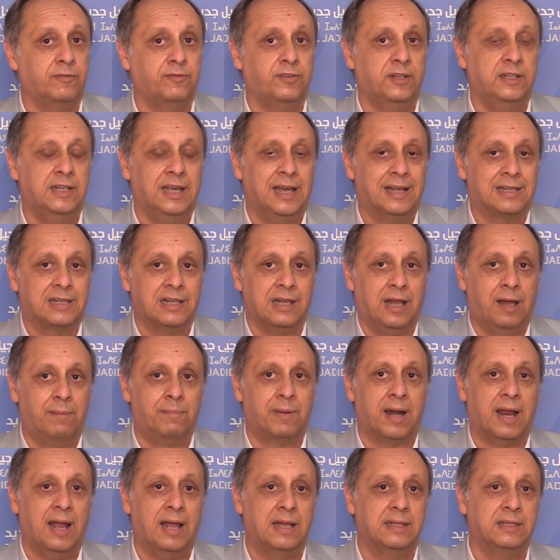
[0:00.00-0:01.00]
في نهايه
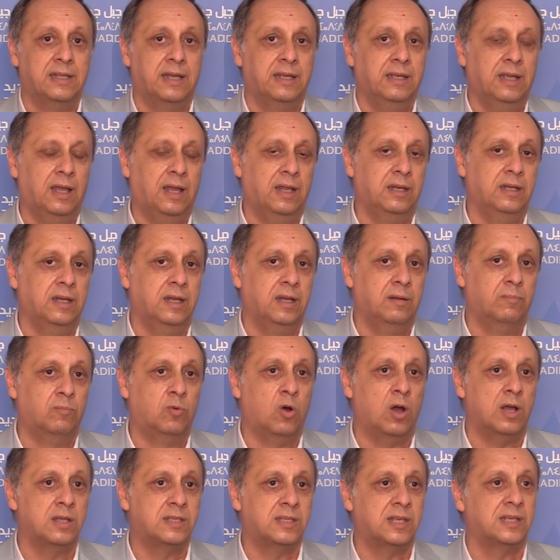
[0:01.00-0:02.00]
الامر هذا يعني
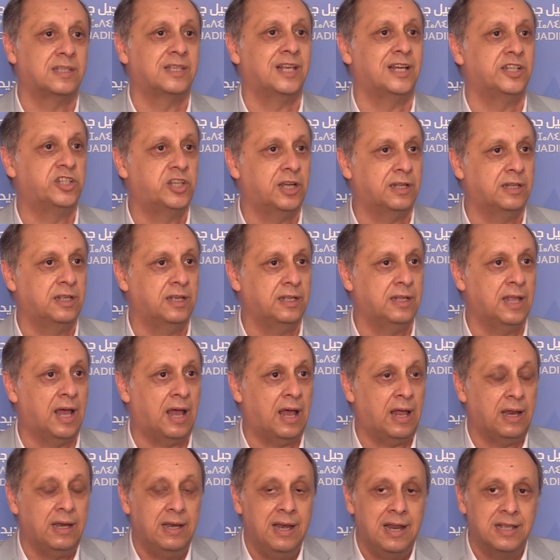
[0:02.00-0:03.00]
مؤسسه
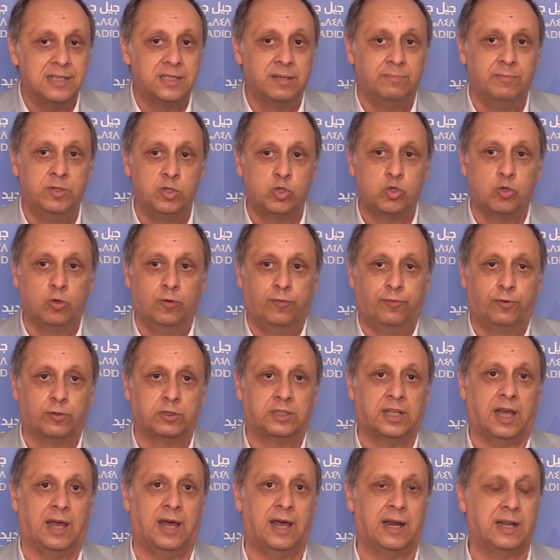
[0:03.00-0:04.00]
جديده لازم نشوفوا
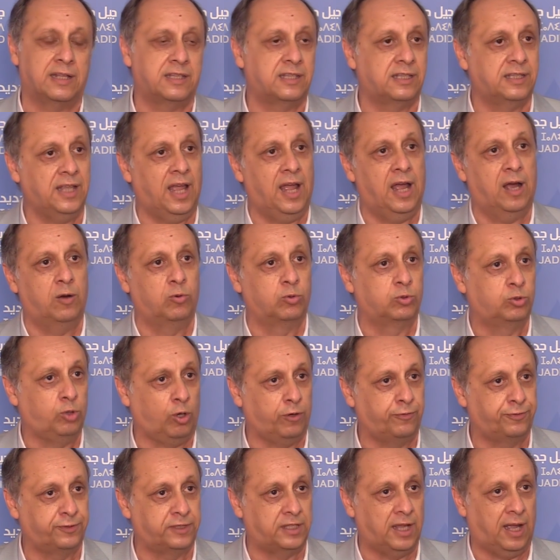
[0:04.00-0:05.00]
ثغرات تاعها
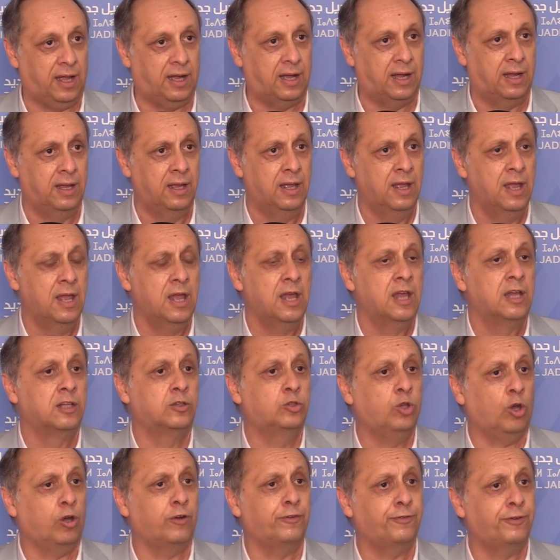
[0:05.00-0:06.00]
والضعف تاعها
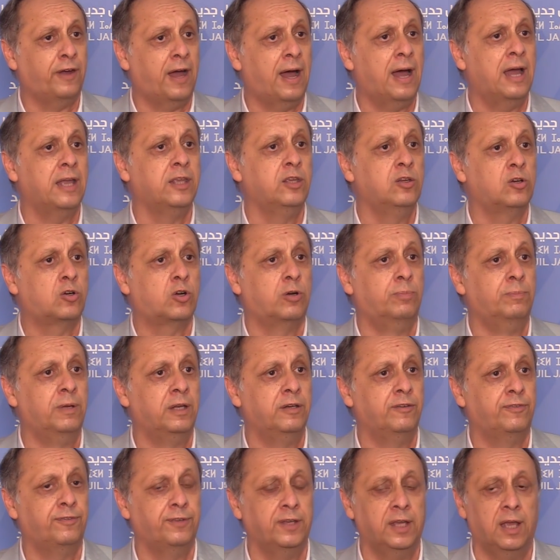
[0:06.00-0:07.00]
ضعفها
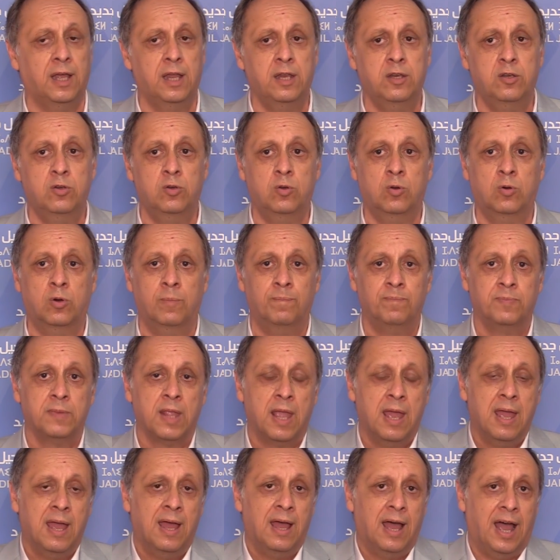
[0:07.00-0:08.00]
يكمن في انه
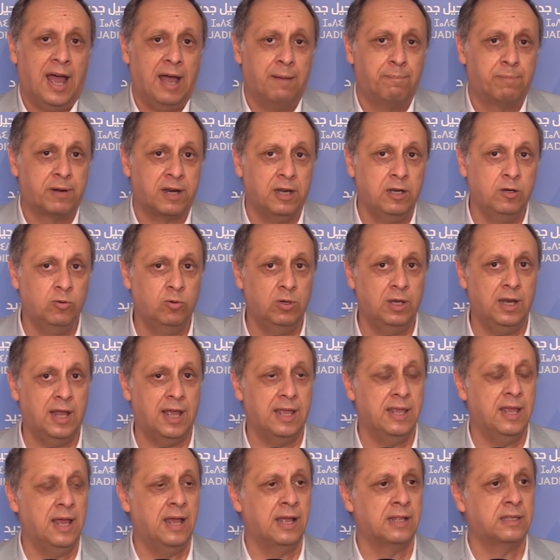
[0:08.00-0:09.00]
عبر
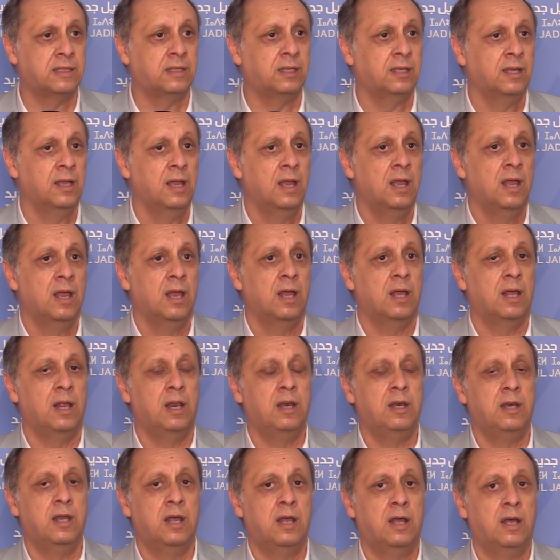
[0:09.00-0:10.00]
الولايات
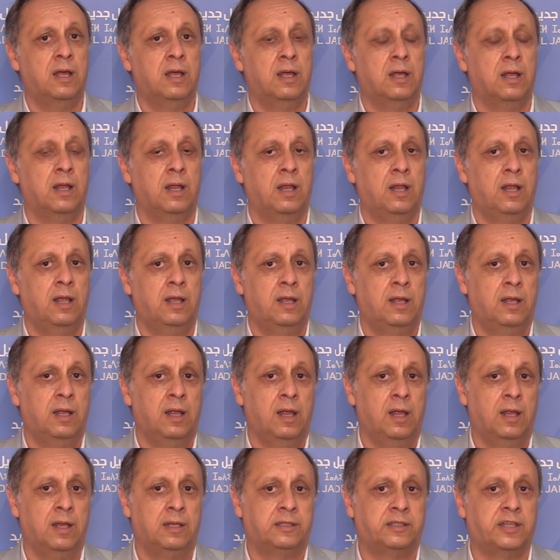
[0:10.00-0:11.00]

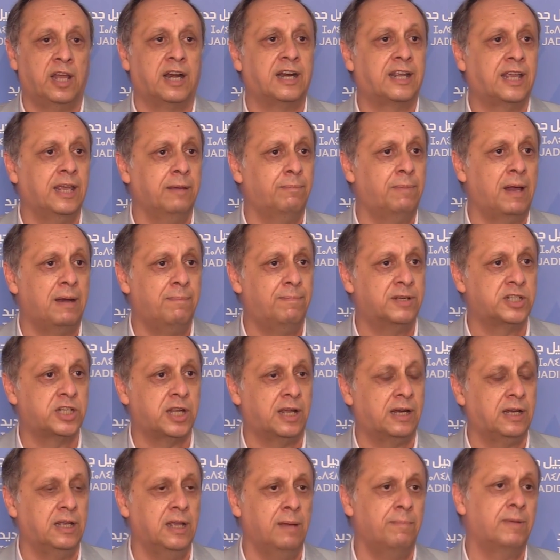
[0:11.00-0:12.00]
آه، التركيبه
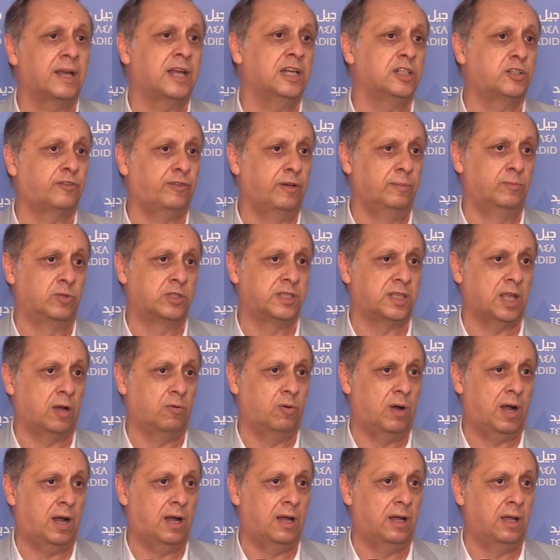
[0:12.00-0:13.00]
البشريه ما كانتش في
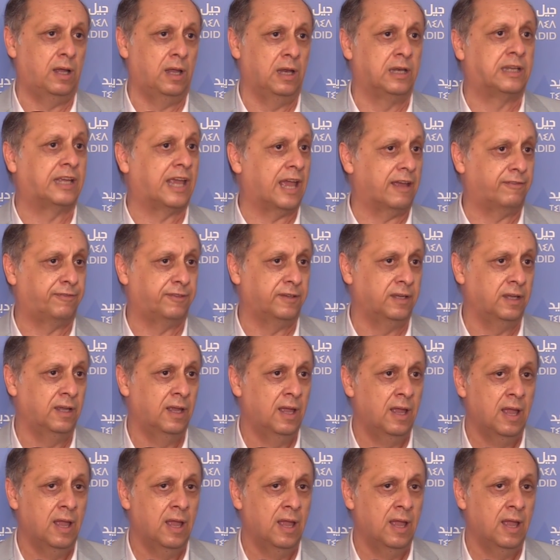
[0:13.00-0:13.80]
المستوى الكافي